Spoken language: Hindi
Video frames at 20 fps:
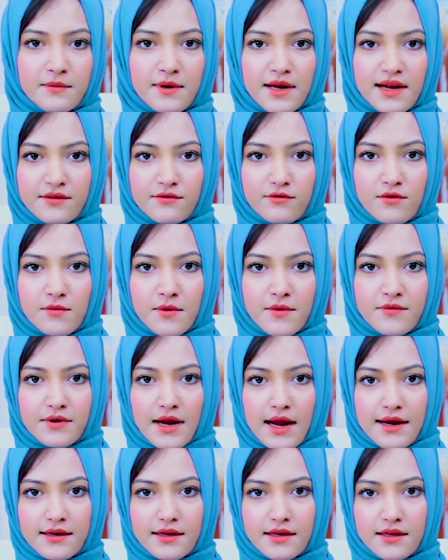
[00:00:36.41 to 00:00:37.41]
प्लेटफॉर्म ऑफ
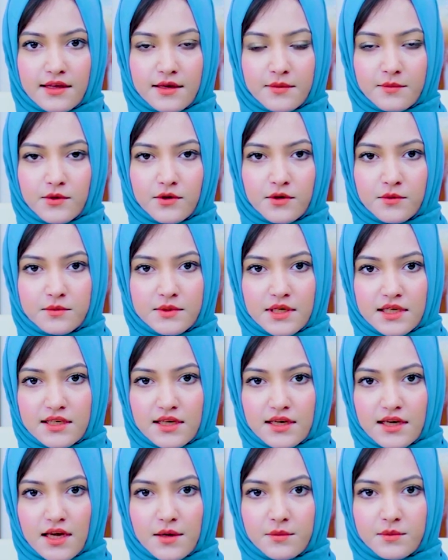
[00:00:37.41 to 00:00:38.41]
टाइटेनियम ग्रुप
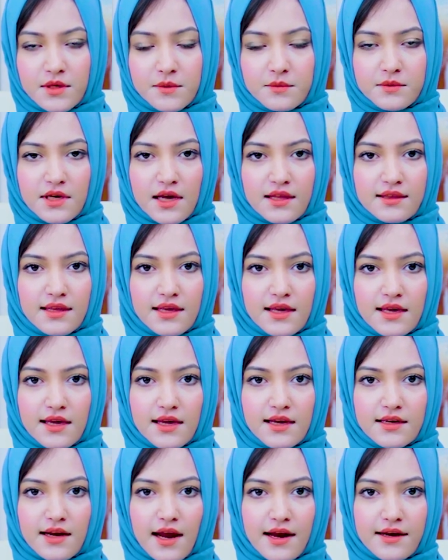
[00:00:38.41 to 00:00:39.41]
जैसा कि आप सब जानते हैं
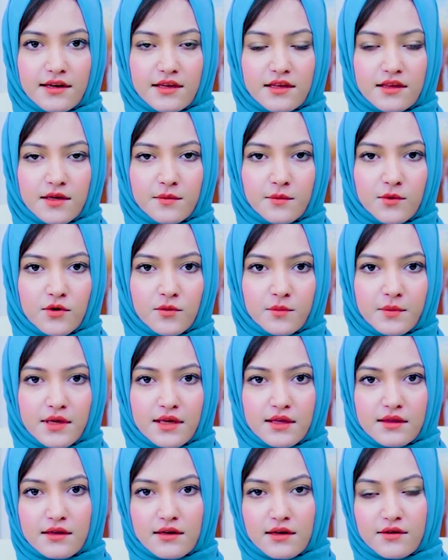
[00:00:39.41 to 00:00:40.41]
कि टाइटेनियम ग्रुप
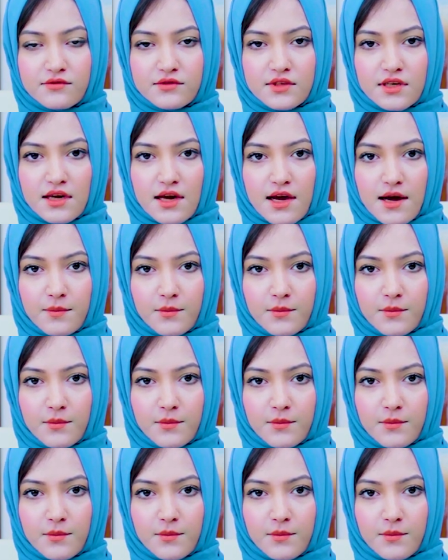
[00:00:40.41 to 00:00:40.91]
की तरफ से